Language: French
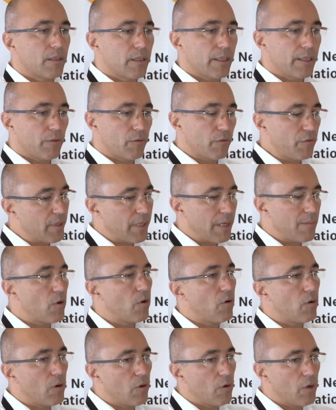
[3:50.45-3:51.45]
Et donc
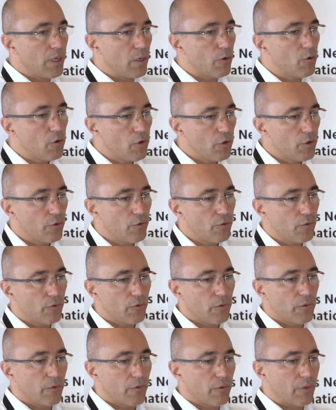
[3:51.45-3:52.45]
finalement, le
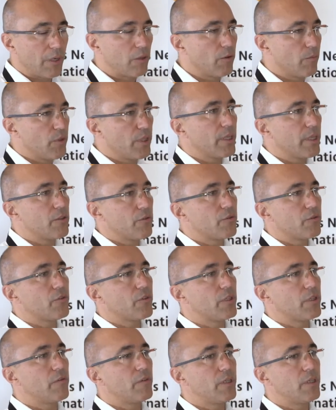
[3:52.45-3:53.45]
lieu de la communication
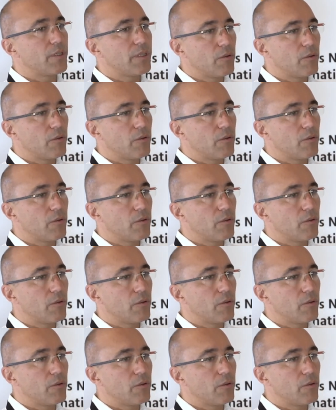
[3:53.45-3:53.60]
scientifique,